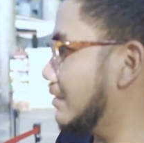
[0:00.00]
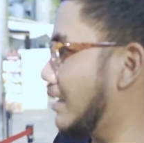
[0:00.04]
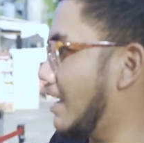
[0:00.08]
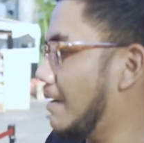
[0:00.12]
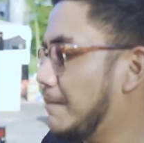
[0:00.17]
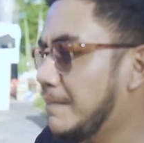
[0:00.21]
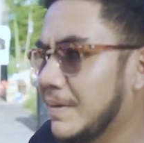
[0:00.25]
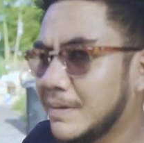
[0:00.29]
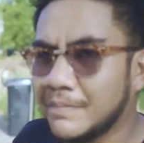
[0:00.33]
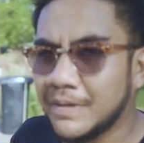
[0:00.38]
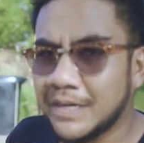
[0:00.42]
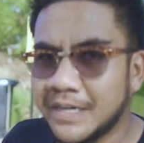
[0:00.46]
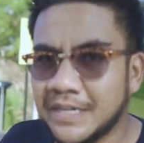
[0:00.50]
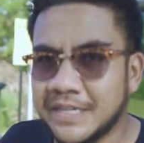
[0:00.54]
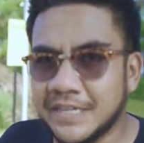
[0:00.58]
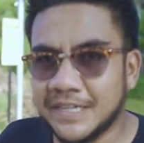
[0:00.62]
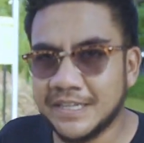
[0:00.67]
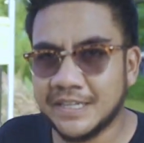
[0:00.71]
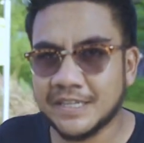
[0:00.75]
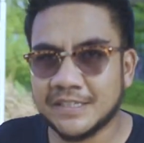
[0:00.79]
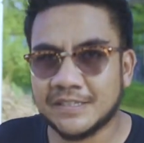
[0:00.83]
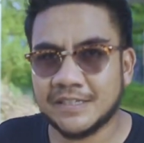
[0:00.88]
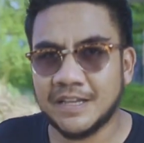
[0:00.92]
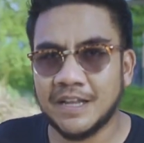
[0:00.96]
kapan
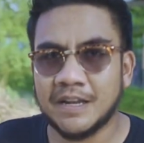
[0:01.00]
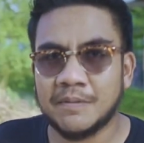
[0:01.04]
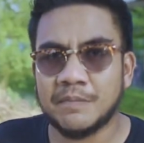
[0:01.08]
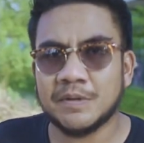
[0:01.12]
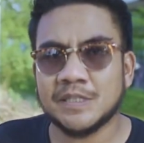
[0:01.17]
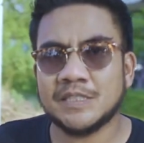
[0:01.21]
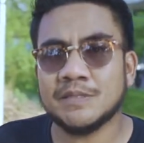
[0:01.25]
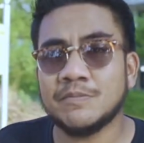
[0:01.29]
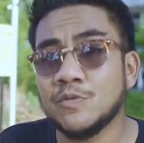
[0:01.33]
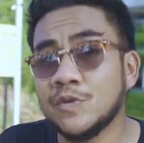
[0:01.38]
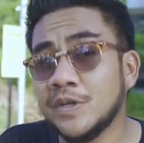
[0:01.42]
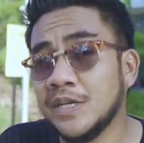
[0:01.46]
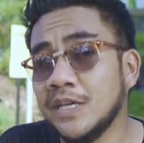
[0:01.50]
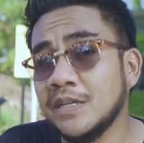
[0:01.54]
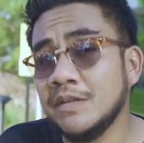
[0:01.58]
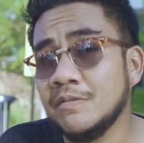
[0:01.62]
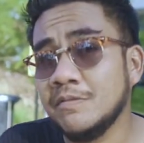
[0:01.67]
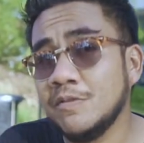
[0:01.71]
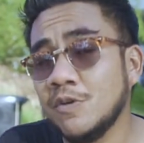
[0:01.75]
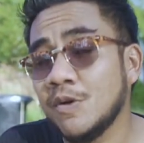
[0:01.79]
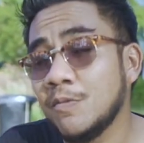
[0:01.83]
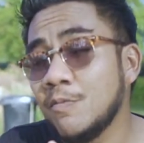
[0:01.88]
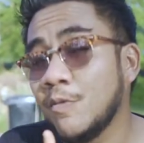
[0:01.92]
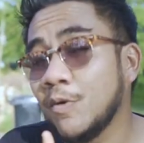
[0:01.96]
berdirinya segala macam
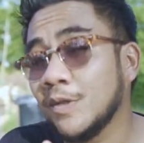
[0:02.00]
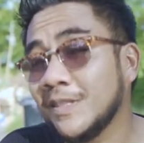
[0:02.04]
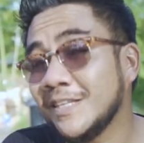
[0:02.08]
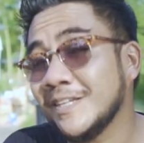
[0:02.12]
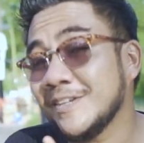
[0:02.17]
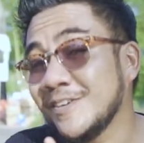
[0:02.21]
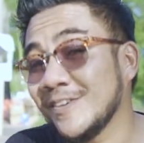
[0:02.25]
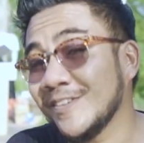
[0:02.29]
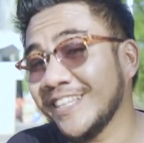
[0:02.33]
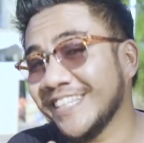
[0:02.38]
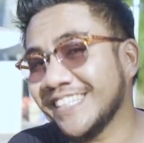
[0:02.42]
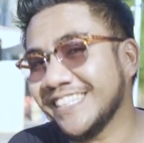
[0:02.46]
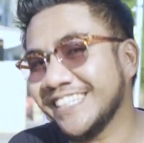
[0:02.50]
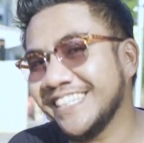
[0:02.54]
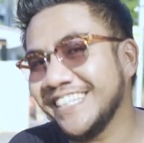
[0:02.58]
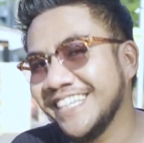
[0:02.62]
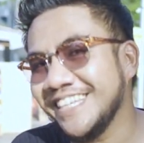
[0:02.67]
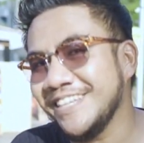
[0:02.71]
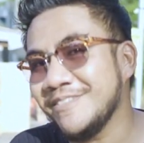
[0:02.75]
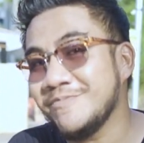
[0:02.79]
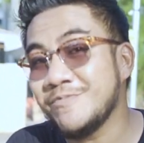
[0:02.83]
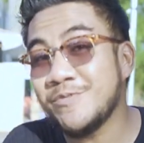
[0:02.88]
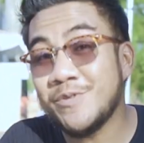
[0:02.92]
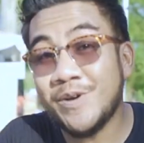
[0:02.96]
mungkin gue buatin konten
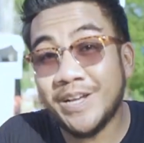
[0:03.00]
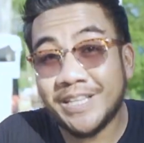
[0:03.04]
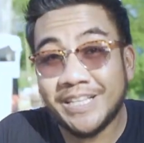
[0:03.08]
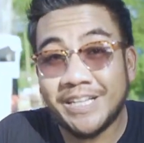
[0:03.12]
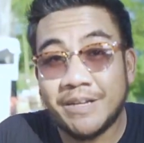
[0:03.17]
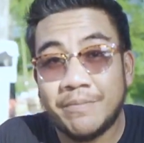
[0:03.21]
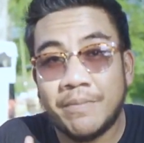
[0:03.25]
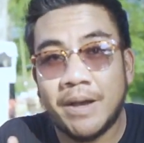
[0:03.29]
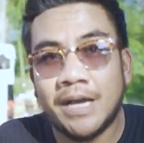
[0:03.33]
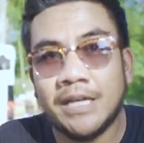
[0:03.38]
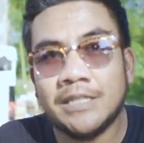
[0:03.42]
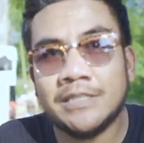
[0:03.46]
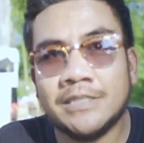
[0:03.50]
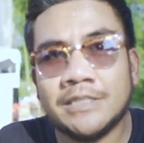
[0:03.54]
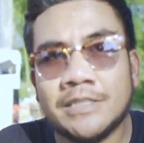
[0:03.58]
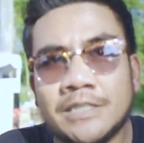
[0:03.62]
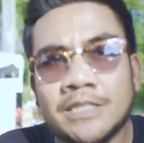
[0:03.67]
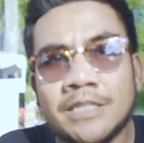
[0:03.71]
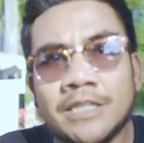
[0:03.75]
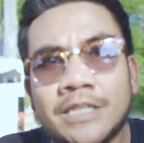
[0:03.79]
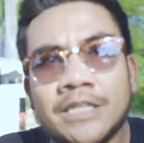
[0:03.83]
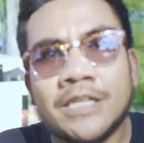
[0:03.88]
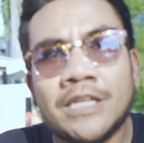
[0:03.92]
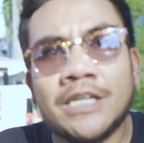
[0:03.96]
sendiri buat ngebahas
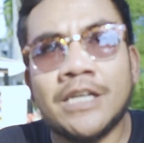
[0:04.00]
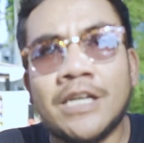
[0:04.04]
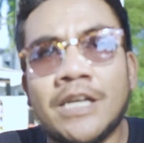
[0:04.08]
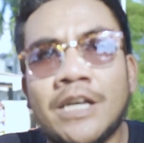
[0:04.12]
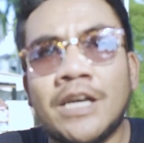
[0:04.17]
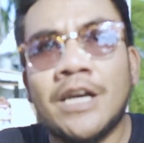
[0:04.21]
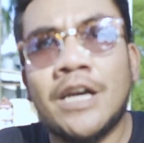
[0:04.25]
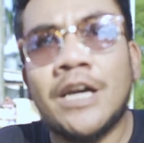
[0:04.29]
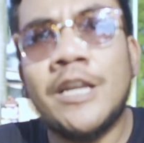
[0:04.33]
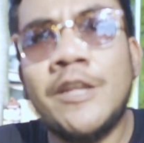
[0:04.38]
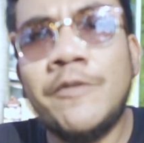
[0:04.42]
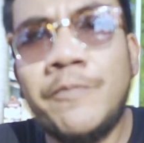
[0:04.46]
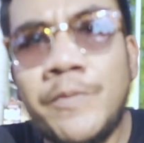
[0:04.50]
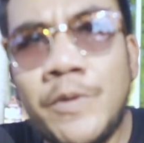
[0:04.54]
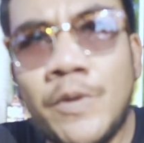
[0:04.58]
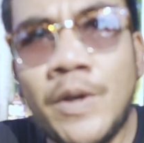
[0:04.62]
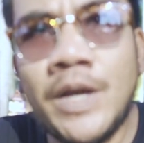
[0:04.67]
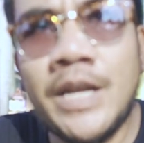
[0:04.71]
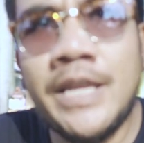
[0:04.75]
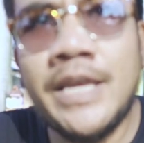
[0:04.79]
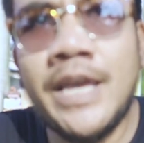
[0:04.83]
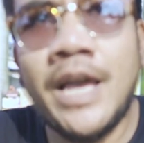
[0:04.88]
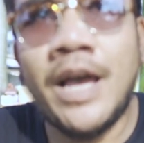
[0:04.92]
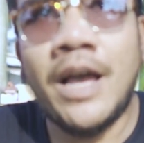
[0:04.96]
ya. review
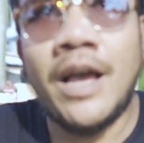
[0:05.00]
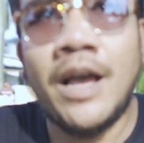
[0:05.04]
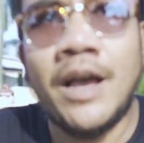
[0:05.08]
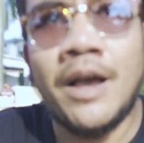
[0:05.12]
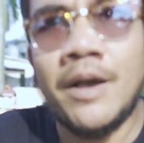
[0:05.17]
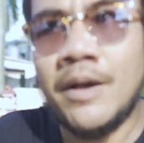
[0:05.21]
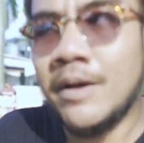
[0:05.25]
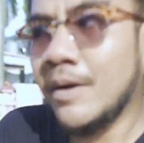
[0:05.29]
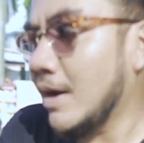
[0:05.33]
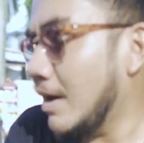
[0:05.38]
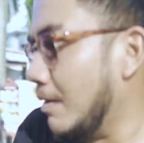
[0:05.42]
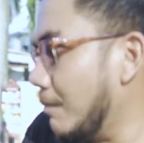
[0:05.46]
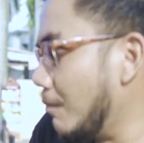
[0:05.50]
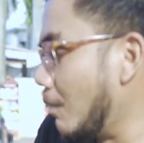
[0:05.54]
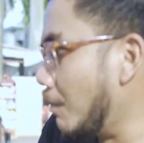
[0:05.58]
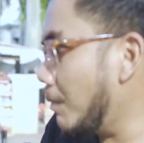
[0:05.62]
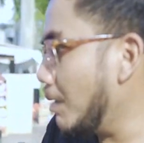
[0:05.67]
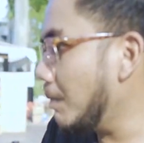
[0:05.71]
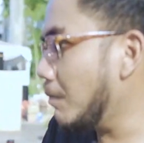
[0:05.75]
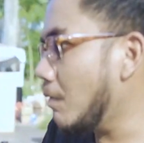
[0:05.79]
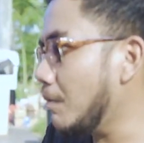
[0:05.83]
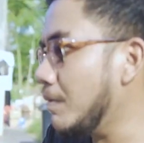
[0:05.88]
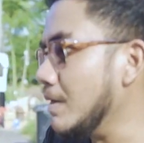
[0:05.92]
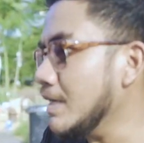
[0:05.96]
kali ya
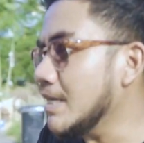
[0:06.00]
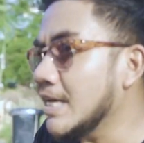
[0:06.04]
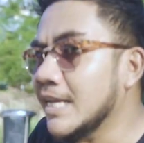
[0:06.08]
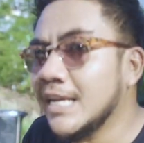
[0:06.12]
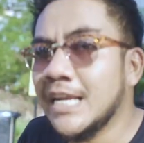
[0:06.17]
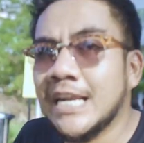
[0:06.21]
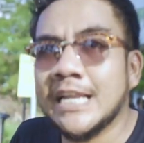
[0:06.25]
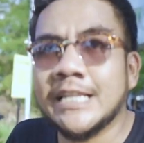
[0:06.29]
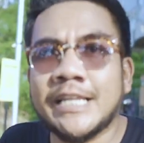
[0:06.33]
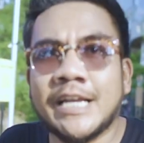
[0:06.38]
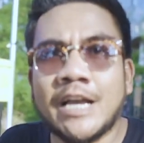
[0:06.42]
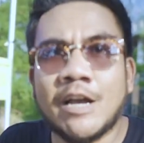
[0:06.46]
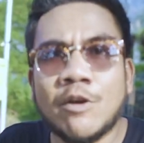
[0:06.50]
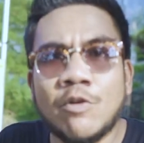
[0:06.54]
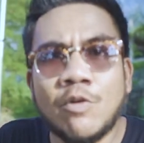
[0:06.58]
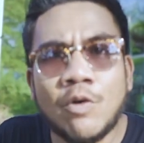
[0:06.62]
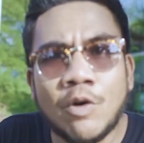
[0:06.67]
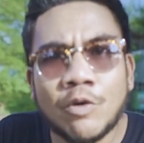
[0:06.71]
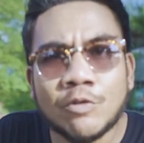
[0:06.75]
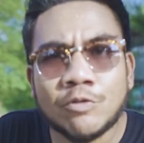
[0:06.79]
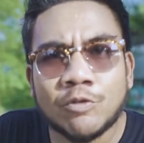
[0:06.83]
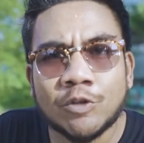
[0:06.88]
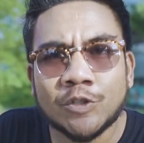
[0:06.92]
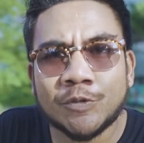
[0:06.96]
mobil-mobil dari Lenteng
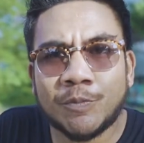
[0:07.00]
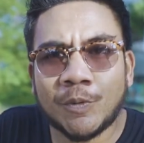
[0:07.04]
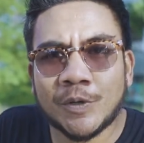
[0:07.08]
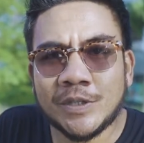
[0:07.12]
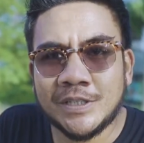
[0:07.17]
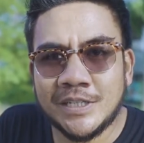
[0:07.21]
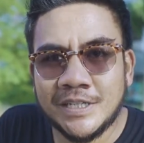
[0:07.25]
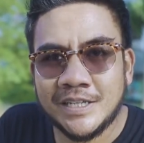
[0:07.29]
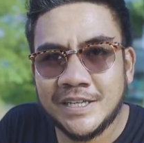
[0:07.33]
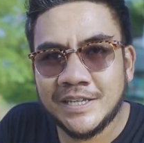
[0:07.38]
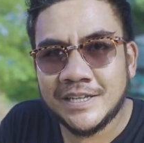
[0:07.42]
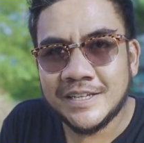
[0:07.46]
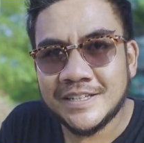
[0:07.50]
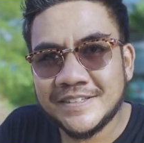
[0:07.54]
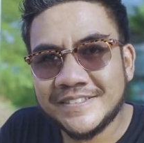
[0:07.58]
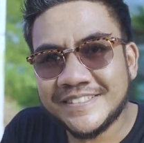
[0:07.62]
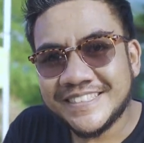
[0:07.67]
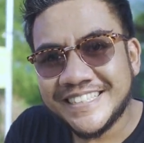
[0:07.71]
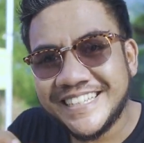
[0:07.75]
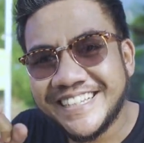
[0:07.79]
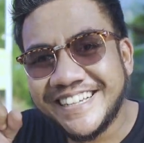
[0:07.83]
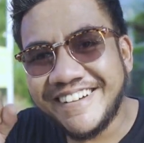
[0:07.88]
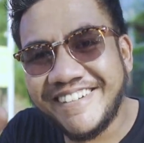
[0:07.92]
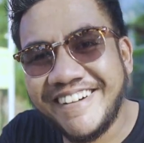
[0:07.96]
Agung Autosport ini. Hmm.
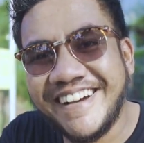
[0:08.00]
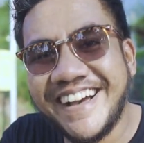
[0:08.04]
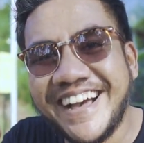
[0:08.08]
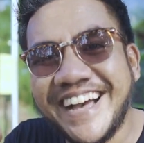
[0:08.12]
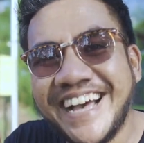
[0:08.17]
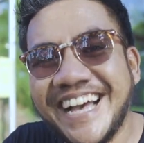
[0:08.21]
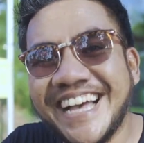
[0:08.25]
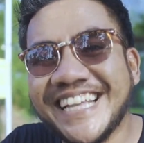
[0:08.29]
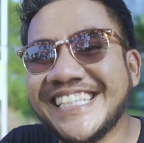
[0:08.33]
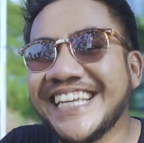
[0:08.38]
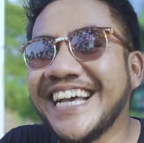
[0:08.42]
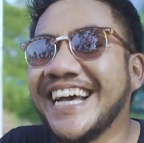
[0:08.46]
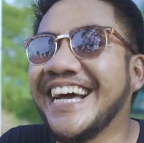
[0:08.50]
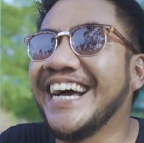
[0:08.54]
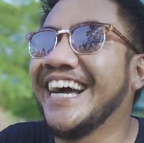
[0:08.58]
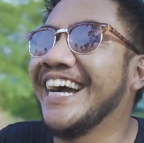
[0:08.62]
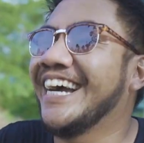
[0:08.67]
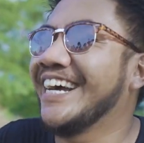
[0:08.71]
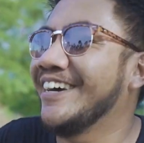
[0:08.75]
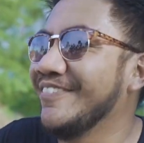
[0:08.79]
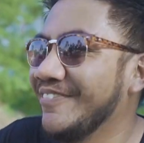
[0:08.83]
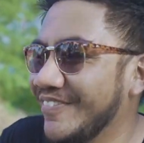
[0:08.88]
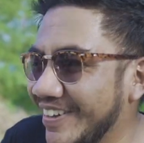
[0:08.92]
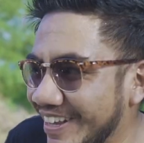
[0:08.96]
Wah,
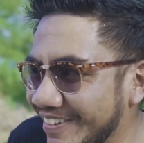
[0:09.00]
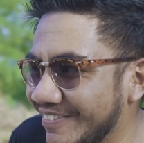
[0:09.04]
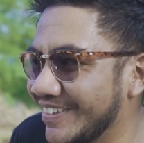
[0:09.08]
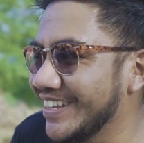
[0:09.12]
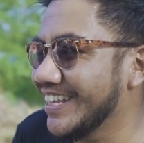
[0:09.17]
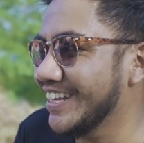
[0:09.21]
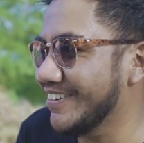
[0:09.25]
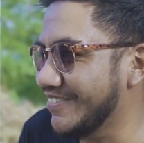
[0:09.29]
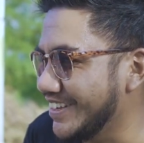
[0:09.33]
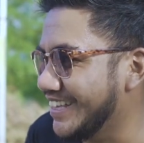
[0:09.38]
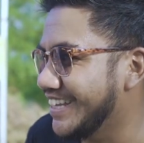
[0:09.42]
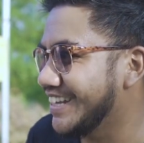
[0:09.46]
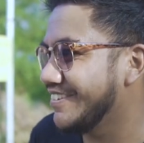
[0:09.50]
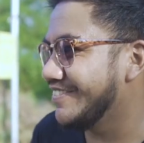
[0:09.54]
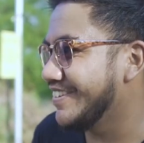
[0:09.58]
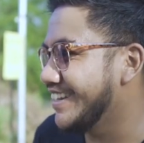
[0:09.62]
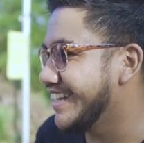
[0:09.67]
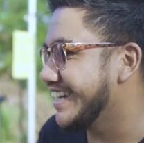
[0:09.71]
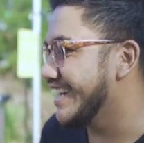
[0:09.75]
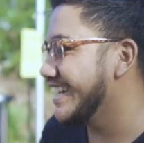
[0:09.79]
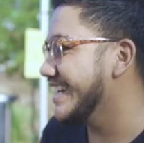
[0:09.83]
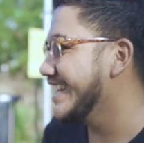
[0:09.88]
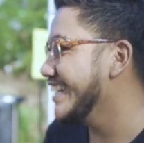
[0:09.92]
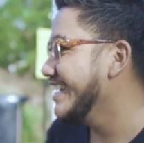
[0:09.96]
cakep banget, bener bener
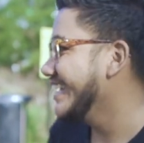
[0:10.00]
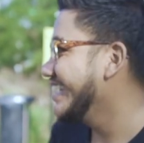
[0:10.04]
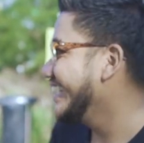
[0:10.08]
bener.